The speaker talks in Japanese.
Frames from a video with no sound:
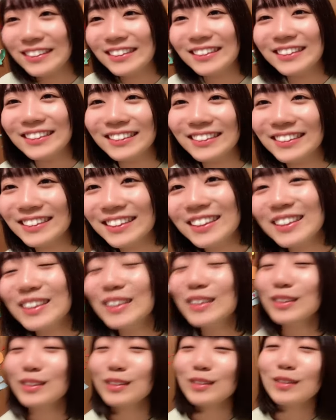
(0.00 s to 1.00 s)
すごくない
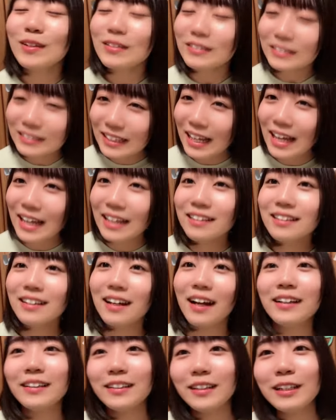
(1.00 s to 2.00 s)

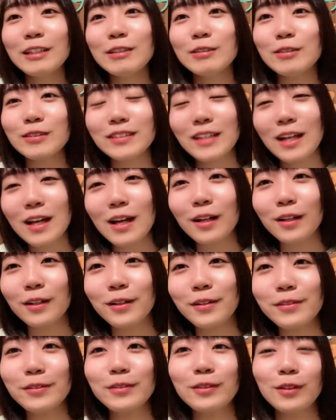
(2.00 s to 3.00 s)
あれ結構
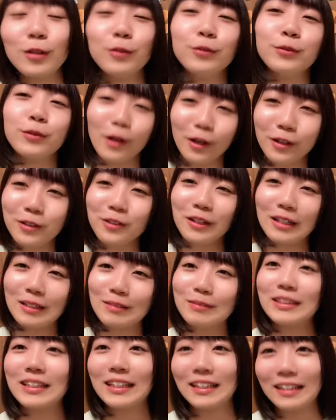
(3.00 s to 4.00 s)
さなんか深い
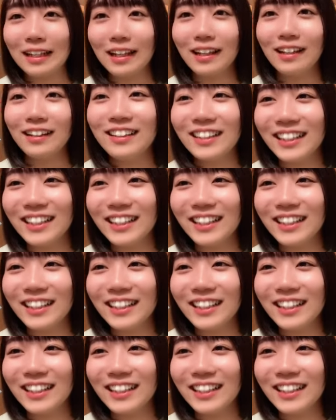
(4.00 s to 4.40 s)
なみたいな